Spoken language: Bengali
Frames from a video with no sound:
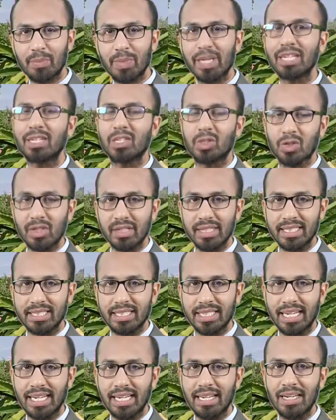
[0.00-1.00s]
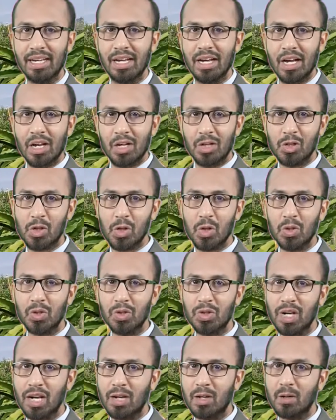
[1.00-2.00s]
বেড়ে চলেছে চলুন
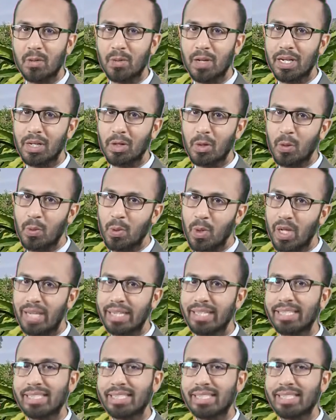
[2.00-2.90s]
ড্রাগন ফলের উপকারিতা